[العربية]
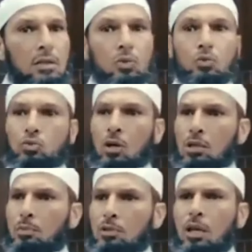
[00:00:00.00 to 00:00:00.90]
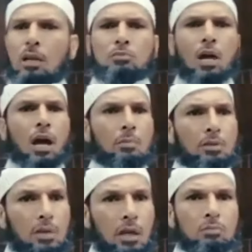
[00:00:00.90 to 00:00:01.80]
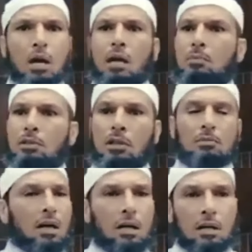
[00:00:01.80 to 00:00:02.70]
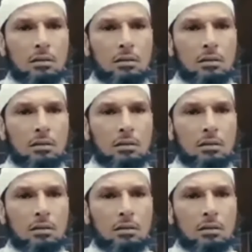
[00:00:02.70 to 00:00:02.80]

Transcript: وطالبة علم طالبة علم طالبة علم لا